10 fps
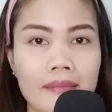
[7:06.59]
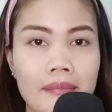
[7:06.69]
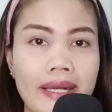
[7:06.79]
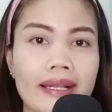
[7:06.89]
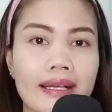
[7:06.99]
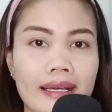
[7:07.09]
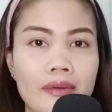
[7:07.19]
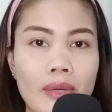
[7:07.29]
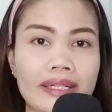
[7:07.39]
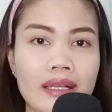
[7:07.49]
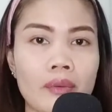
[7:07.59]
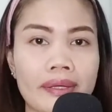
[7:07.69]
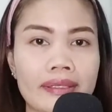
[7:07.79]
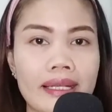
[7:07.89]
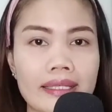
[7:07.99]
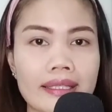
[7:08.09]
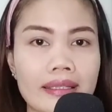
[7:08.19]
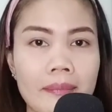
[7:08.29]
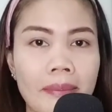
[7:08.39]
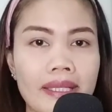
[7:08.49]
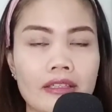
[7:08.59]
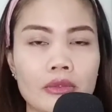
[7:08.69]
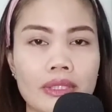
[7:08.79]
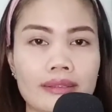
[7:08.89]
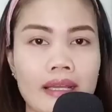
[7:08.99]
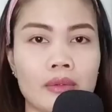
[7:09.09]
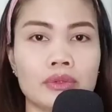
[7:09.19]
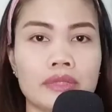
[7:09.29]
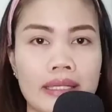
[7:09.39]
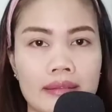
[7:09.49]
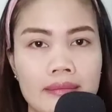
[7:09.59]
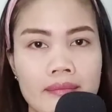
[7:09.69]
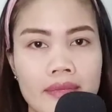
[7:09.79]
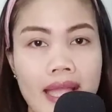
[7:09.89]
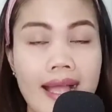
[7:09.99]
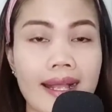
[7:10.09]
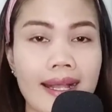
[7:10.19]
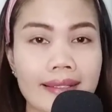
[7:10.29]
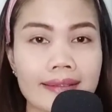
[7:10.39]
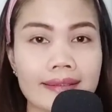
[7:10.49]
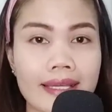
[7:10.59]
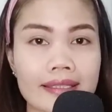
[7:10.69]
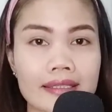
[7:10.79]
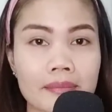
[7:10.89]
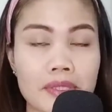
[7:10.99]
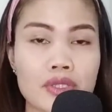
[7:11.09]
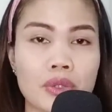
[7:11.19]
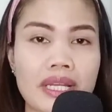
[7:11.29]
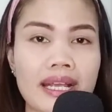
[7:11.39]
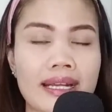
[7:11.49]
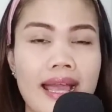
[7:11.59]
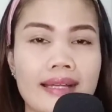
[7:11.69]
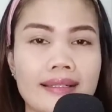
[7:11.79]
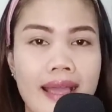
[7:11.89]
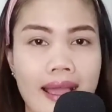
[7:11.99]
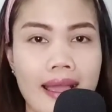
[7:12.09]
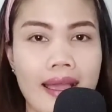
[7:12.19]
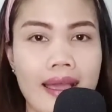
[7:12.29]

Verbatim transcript: mereka warga-warga di tempat itu ketakutan akan kes penculikan anak.